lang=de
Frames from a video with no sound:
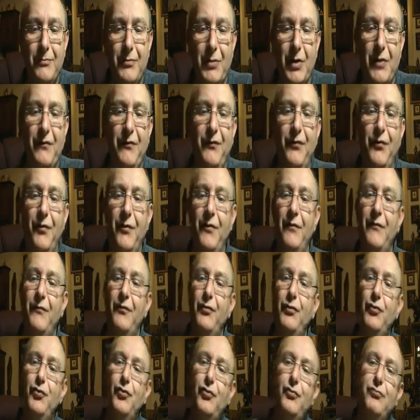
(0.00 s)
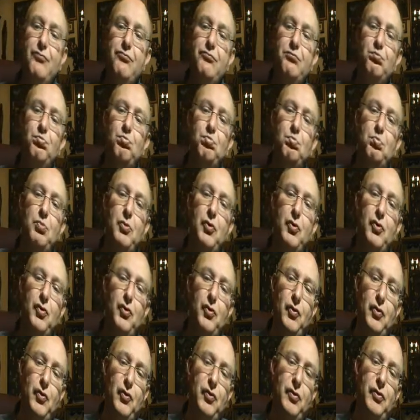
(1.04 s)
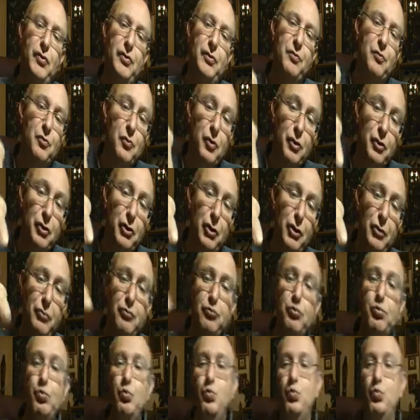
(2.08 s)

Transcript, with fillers: Das Füllvolumen ist mittel,